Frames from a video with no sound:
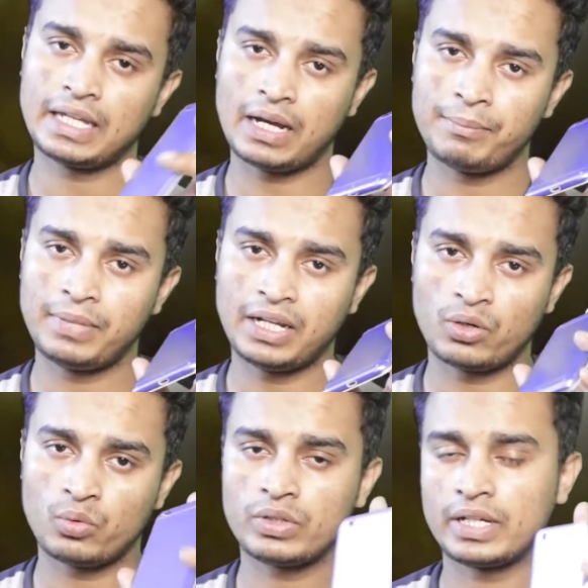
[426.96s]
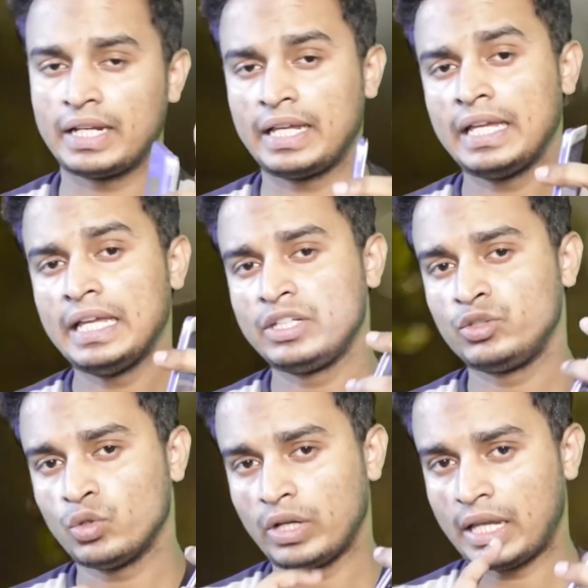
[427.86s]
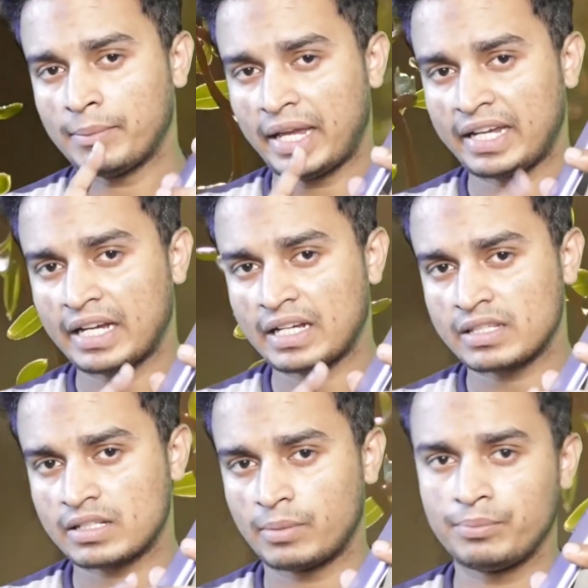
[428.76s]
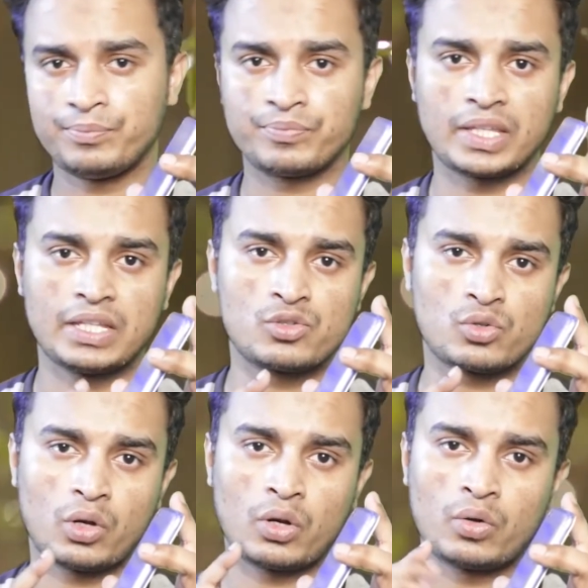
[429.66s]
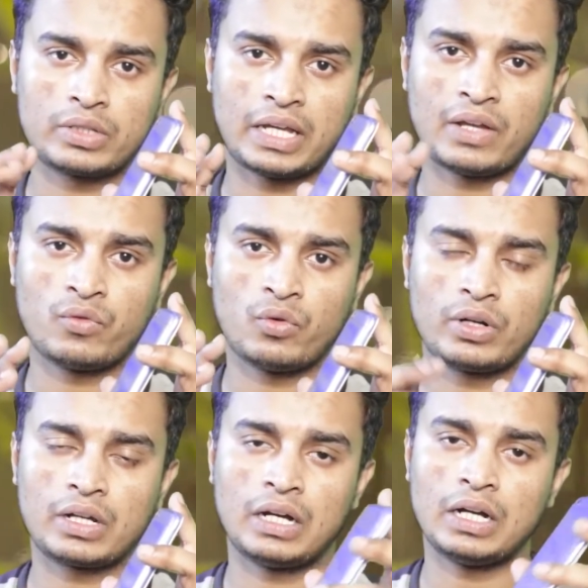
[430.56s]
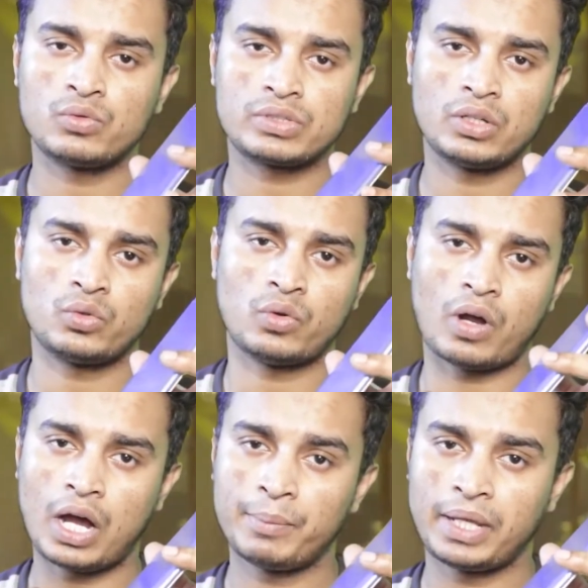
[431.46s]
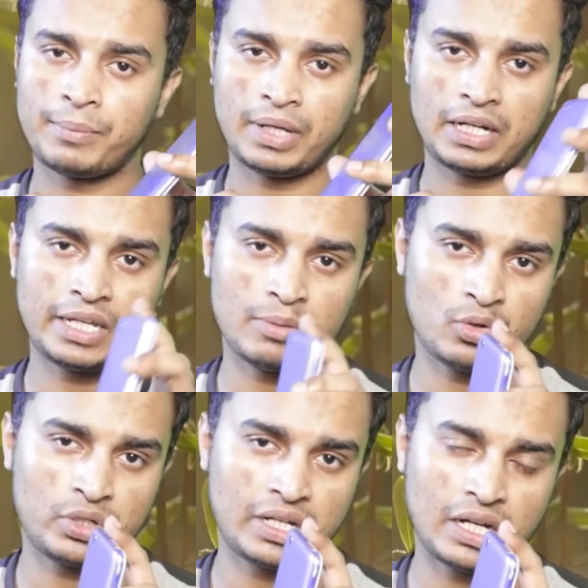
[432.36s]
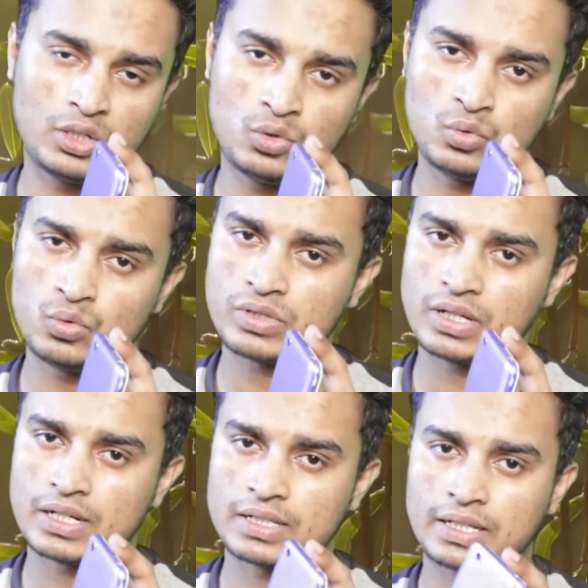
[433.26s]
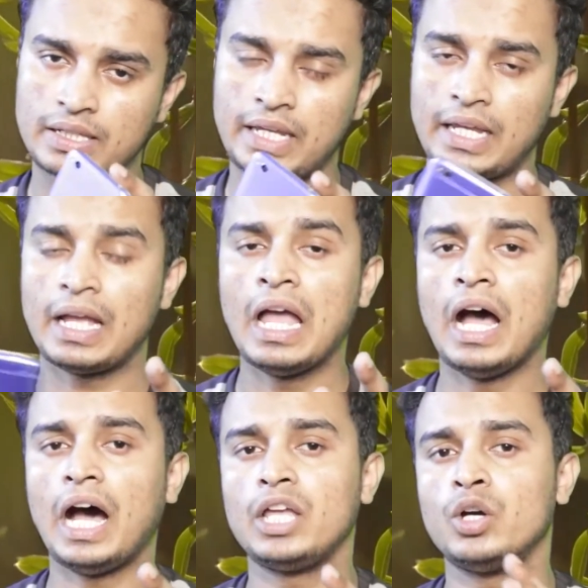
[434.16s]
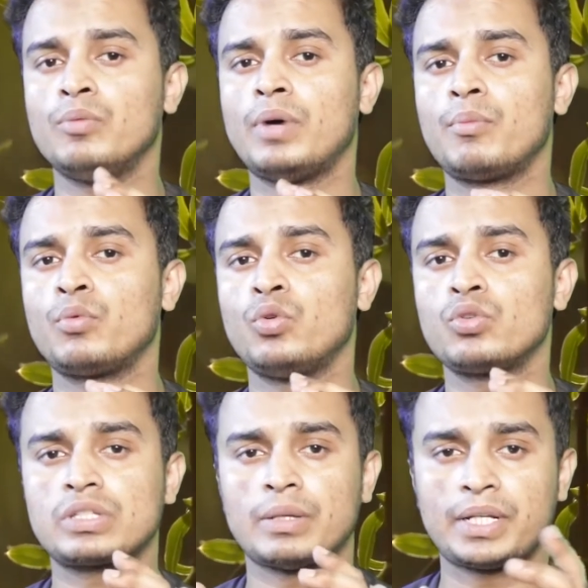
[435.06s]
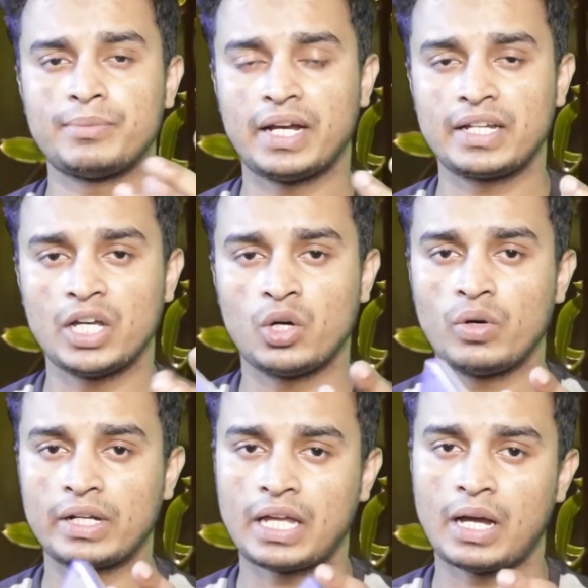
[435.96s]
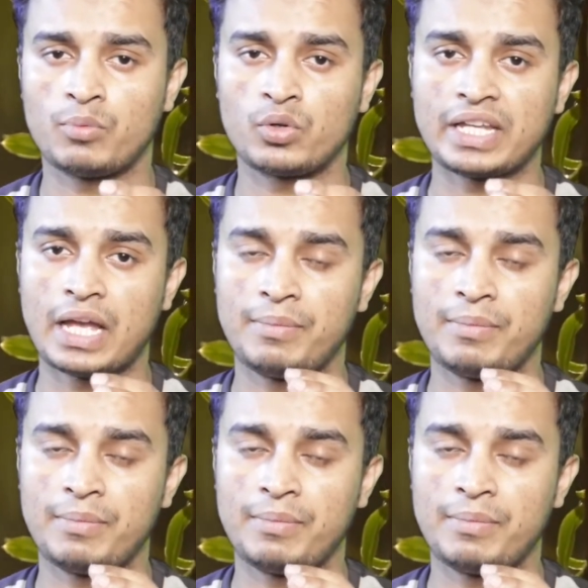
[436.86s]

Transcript: कि आप बिना रूट करें जो एम का कस्टम इंस्टॉलर होता है फ़ॉन्ट का उसके थ्रू आप एप्पल की इमोजी का यूज़ कर सकते हैं आई होप आपको समझ में आ गया होगा कि आपको क्या